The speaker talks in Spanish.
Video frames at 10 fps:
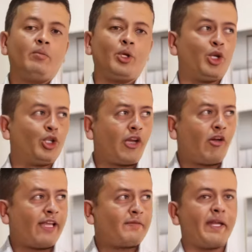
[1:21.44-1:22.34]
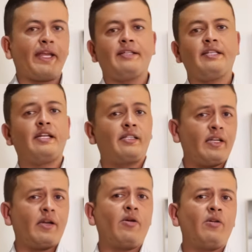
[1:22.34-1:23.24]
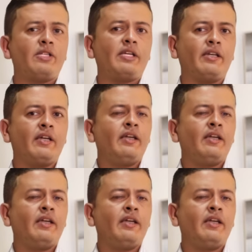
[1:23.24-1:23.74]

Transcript: Pues yo no tengo la experiencia que tiene José.